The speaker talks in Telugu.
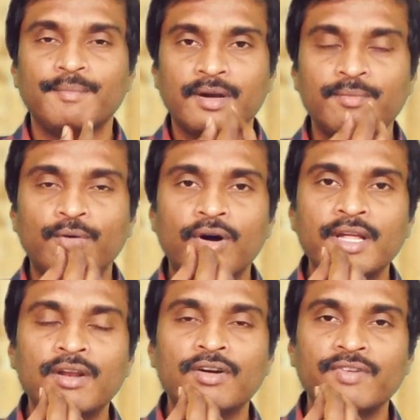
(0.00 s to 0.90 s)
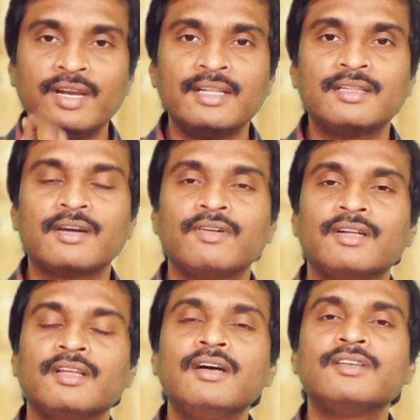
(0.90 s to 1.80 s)
మనం బాడీలోకి వెళ్ళిన
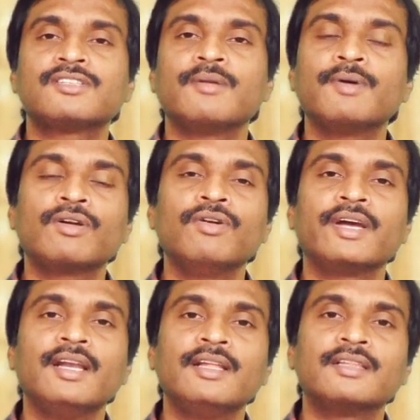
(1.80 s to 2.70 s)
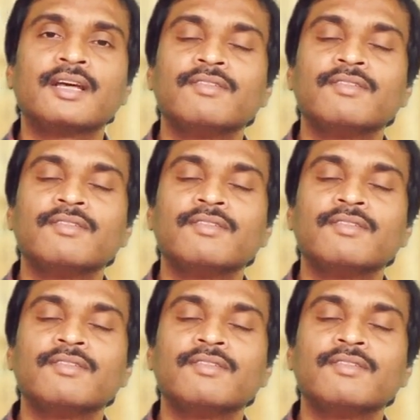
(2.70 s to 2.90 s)
తర్వాత స్టమక్లోకి వెళ్ళిన